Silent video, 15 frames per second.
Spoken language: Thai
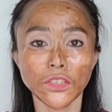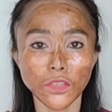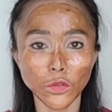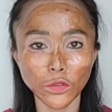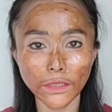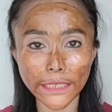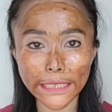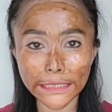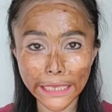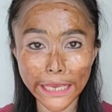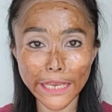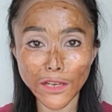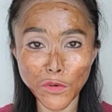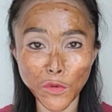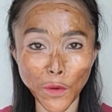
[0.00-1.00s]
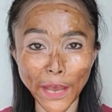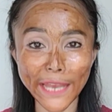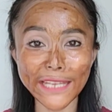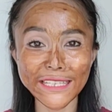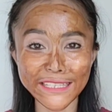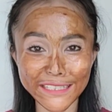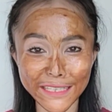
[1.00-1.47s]
สูตรนี้ทิ้งไว้
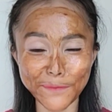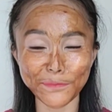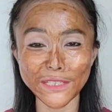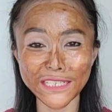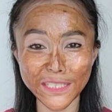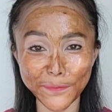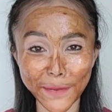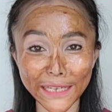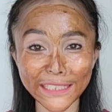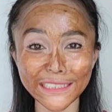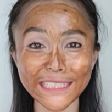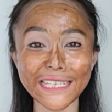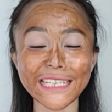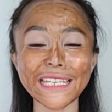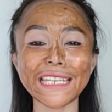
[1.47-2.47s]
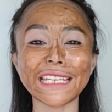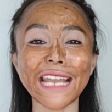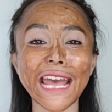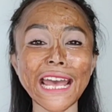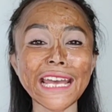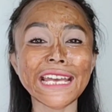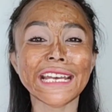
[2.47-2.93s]
สสิิบถึงบห้านาที
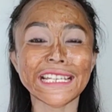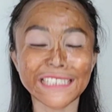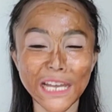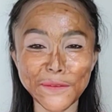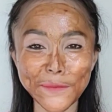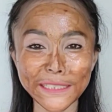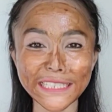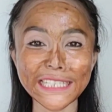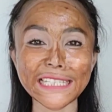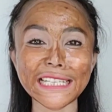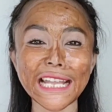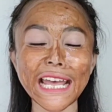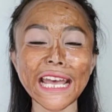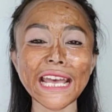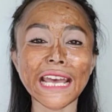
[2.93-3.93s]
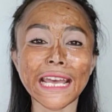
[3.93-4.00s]
นะทำอาทิตย์ละ